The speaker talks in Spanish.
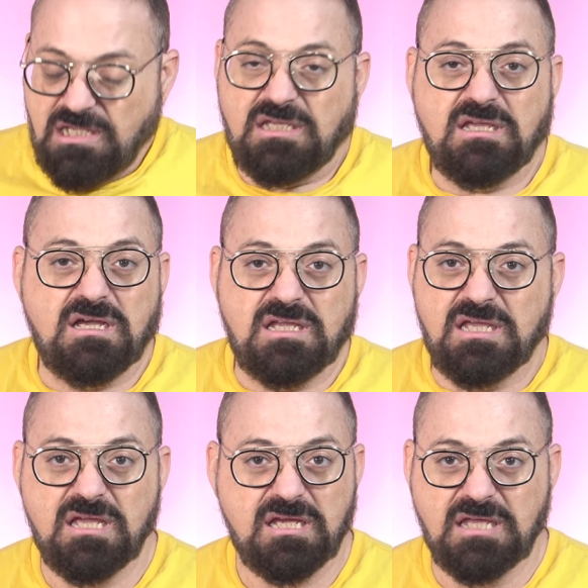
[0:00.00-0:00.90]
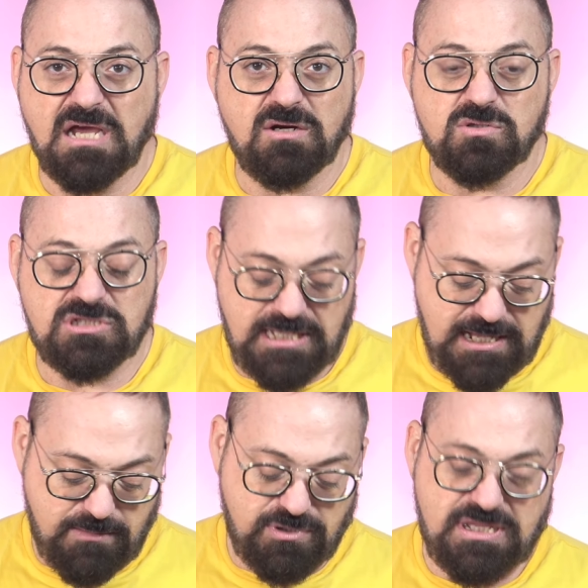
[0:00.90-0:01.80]
y ay, qué
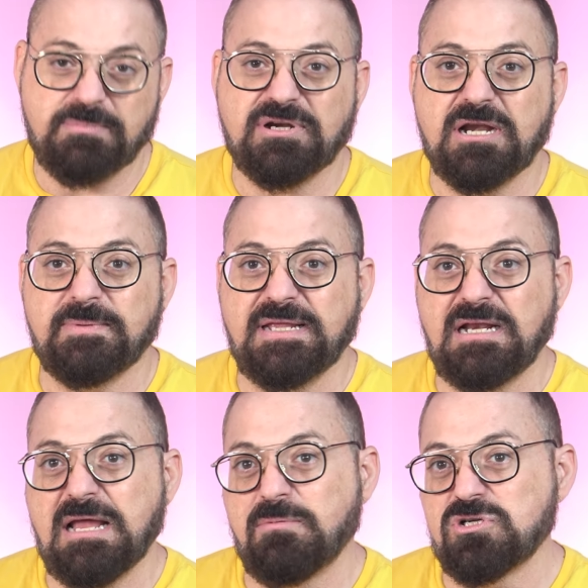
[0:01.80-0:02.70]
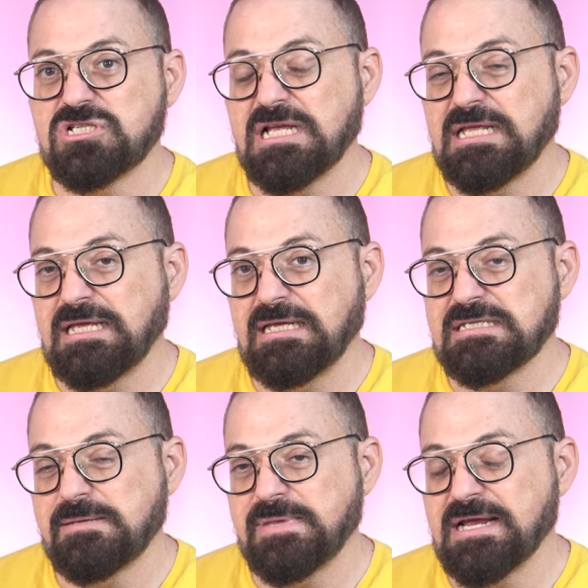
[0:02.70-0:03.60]
angustia. Voy a poner bien la bolsa
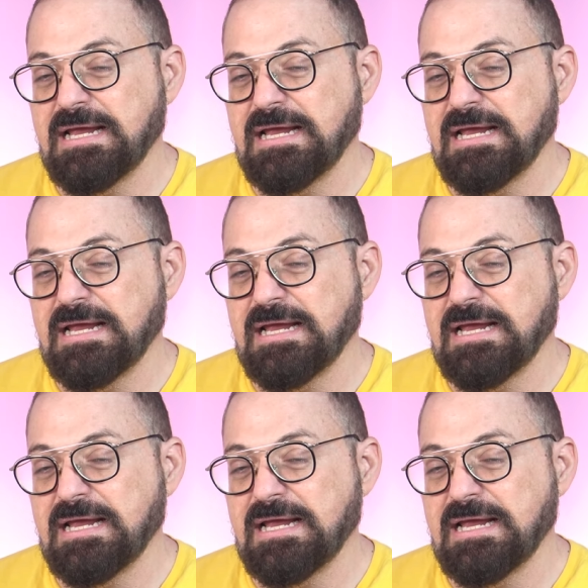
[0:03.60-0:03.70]
que se me